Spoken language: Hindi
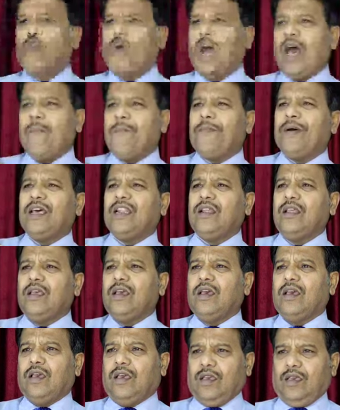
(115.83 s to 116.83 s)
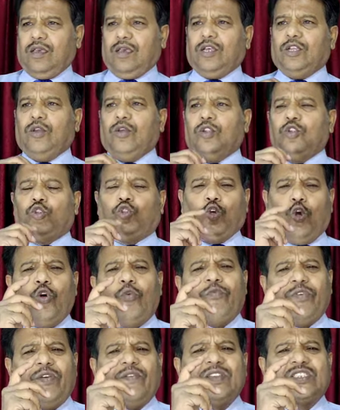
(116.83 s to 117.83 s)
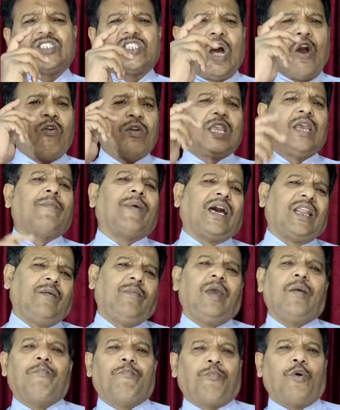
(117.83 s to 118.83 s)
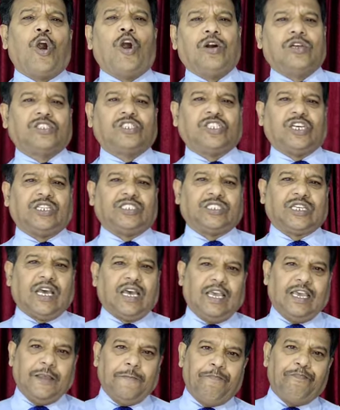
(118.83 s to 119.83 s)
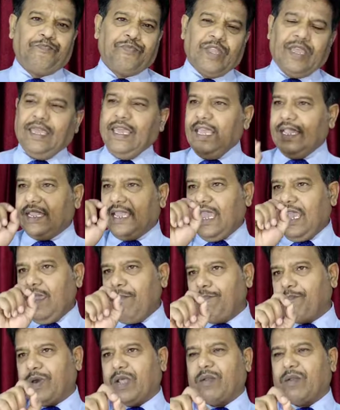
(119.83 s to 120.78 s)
तो वहां पर दो व्यवस्थाओं के बारे में बहुत चर्चा है एक है